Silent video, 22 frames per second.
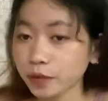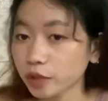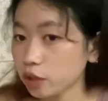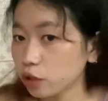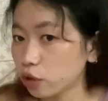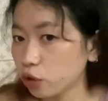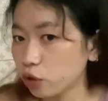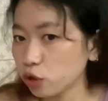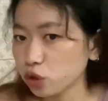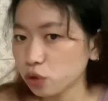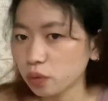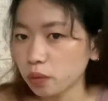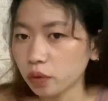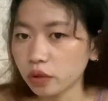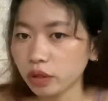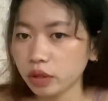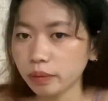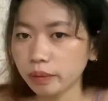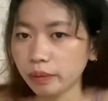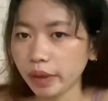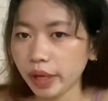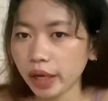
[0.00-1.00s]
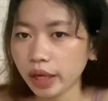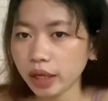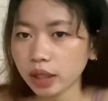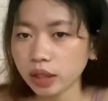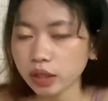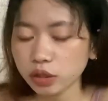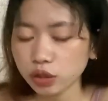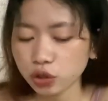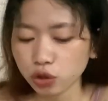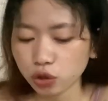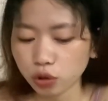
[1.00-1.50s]
क्रॉस बॉडी बैग
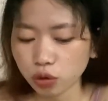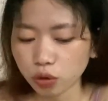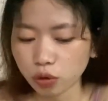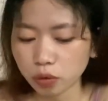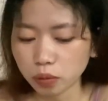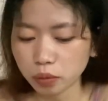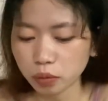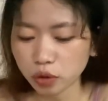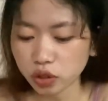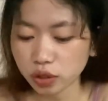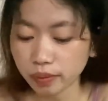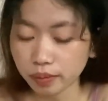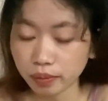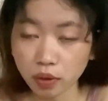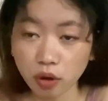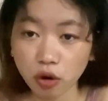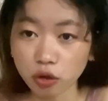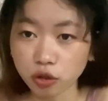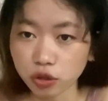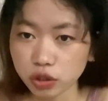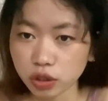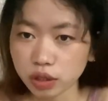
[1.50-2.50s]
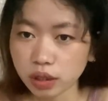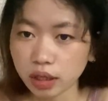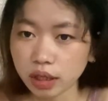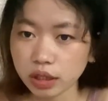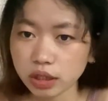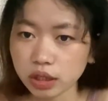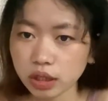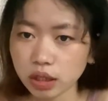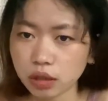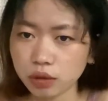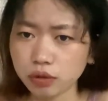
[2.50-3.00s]
जो मुझे बहुत ज़्यादा
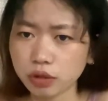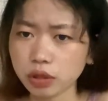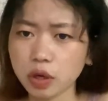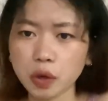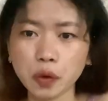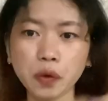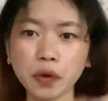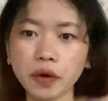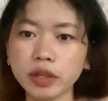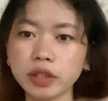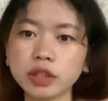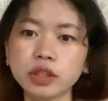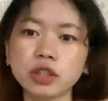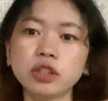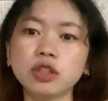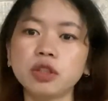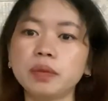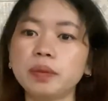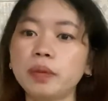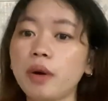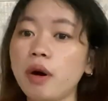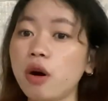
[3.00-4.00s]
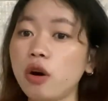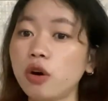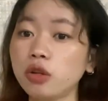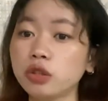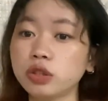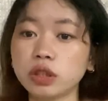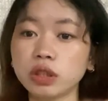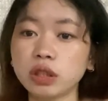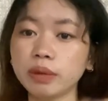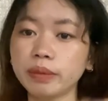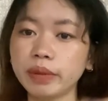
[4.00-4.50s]
अच्छा लगा उसका क्वालिटी तो बहुत
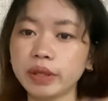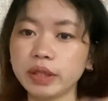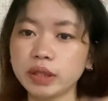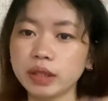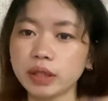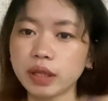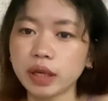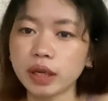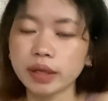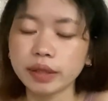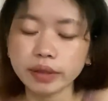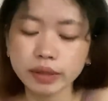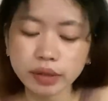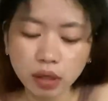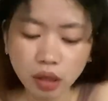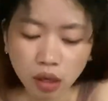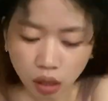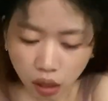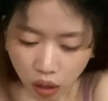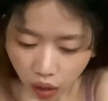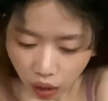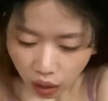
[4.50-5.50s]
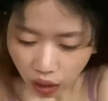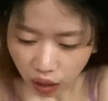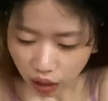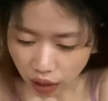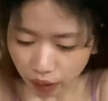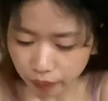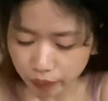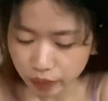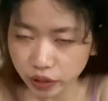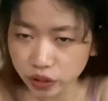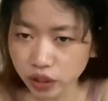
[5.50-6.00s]
ज़्यादा बढ़िया गाइस
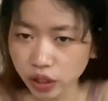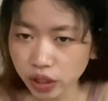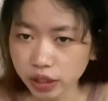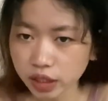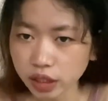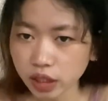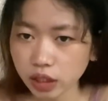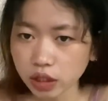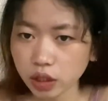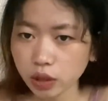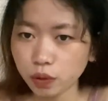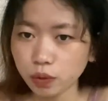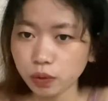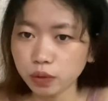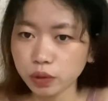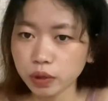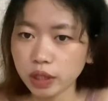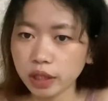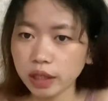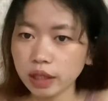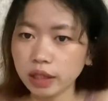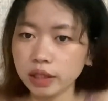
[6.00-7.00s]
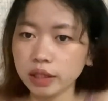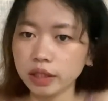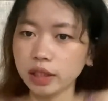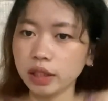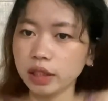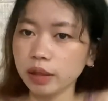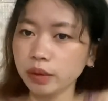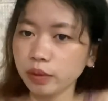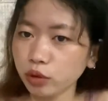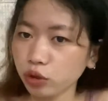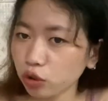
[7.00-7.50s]
अब भी जा सकते हो उनके लिए
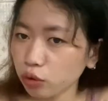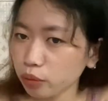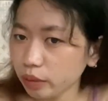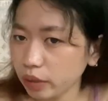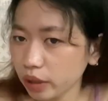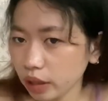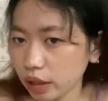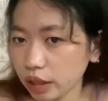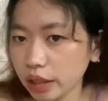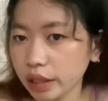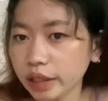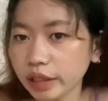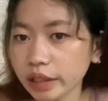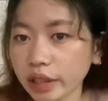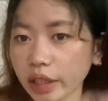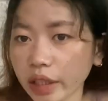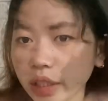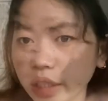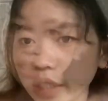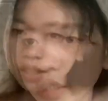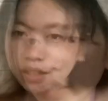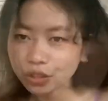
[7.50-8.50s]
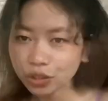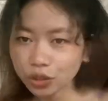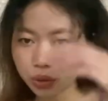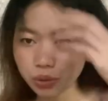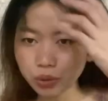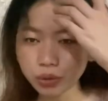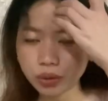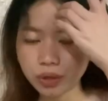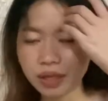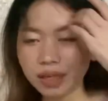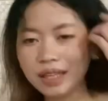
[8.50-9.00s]
तो मैं लिंक दे देगा
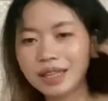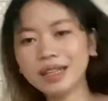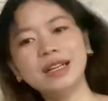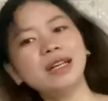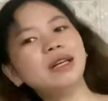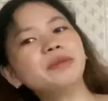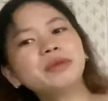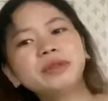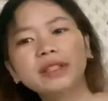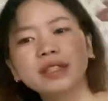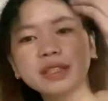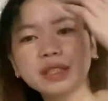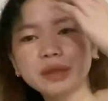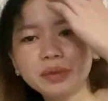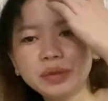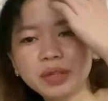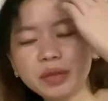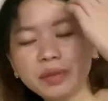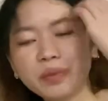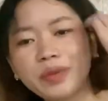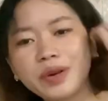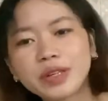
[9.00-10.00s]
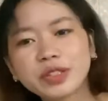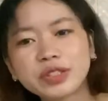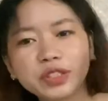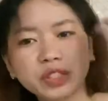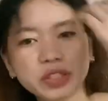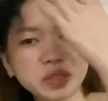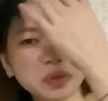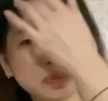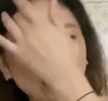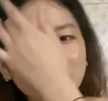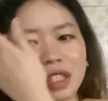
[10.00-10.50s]
तो आ, अभी तक का मेरे
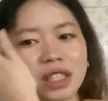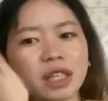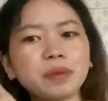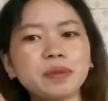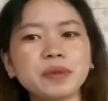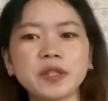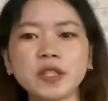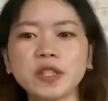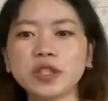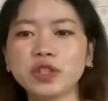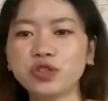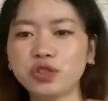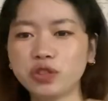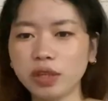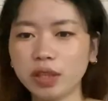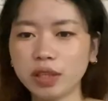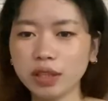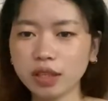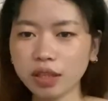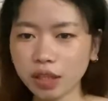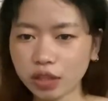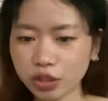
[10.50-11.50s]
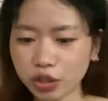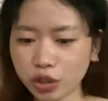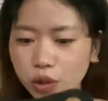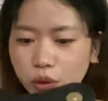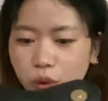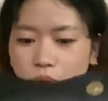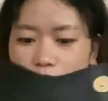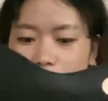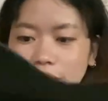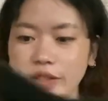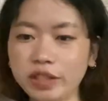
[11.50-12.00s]
परचेज में सबसे ज़्यादा अच्छा
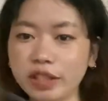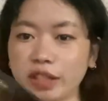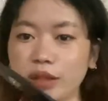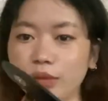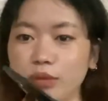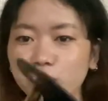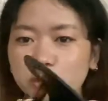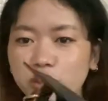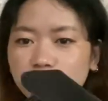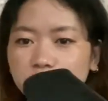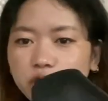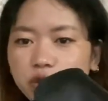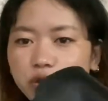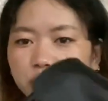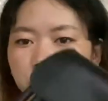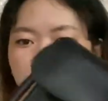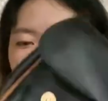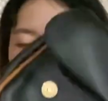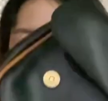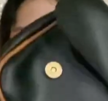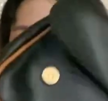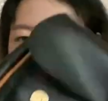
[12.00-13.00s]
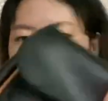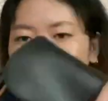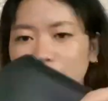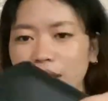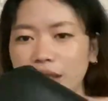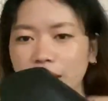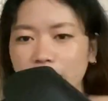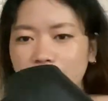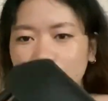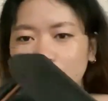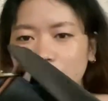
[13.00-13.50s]
क्वालिटी का मुझे तो ये
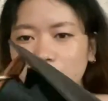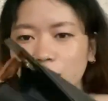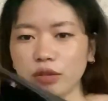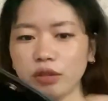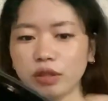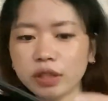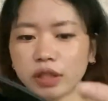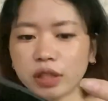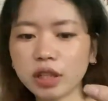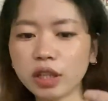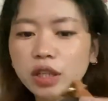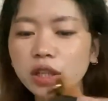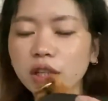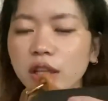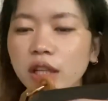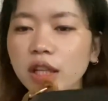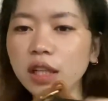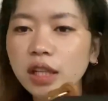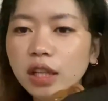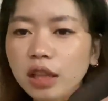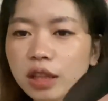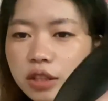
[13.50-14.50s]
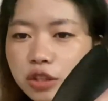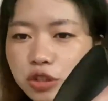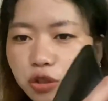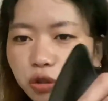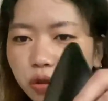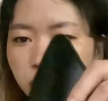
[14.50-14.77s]
मिला है देखो इनका जो